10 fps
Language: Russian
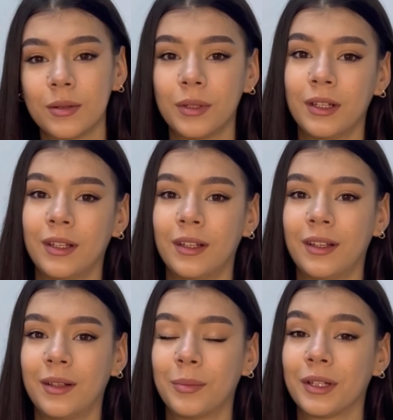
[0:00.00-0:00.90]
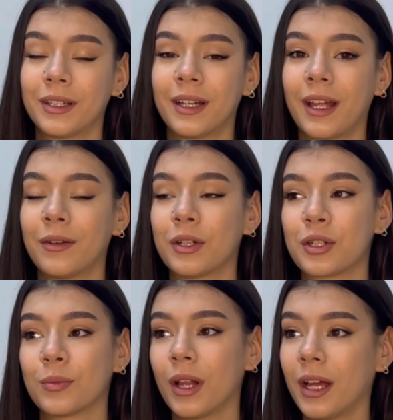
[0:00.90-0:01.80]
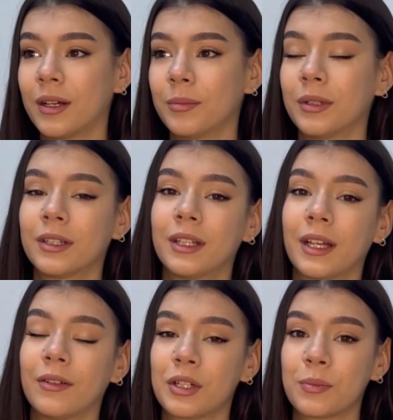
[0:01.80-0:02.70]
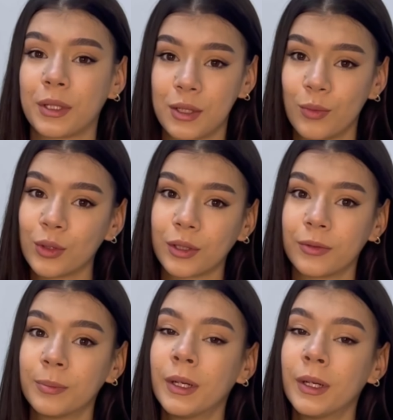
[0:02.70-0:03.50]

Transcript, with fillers: И благодаря вашим лайкам, благодаря вашим просмотрам,